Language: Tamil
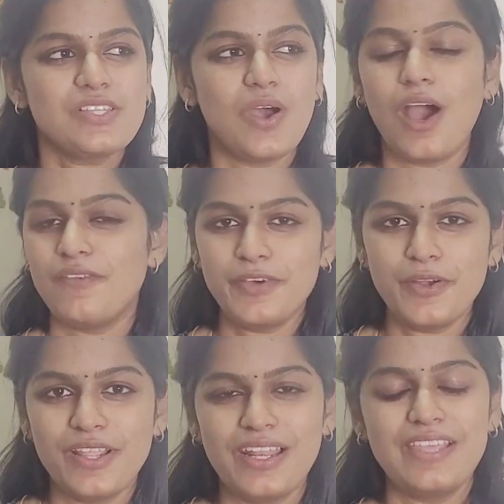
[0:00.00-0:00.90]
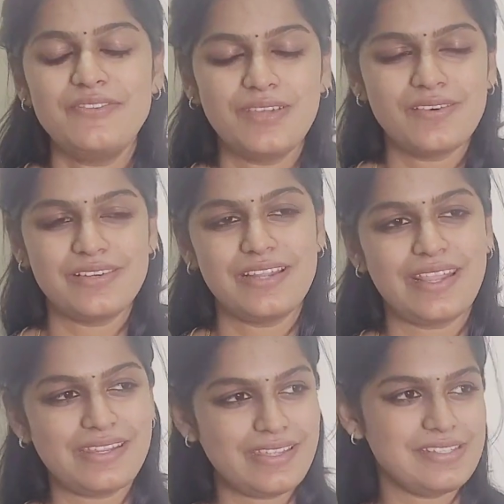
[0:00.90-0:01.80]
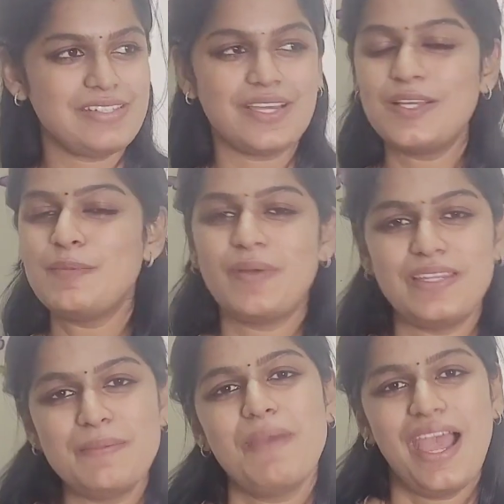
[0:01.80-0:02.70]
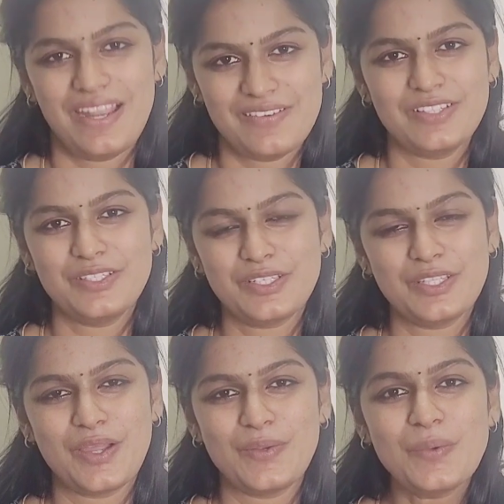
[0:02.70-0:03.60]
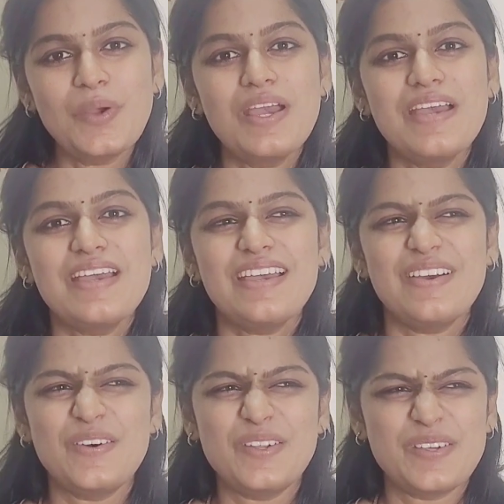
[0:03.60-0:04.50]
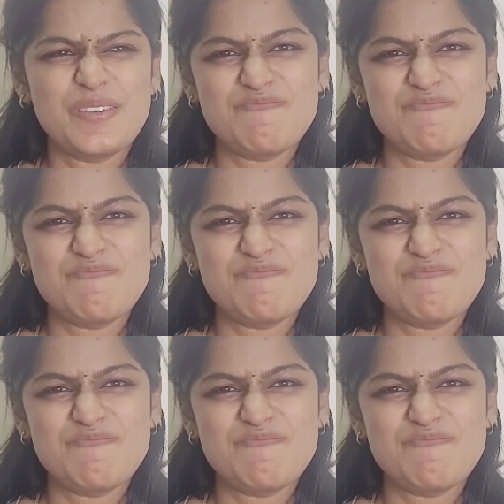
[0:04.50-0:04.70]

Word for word: ஸோ அவரோட லைஃப்பில் அவர் நிறையா ஸ்ட்ரகிள் பண்ணி மேலே வந்திருந்தாலும் ஒரு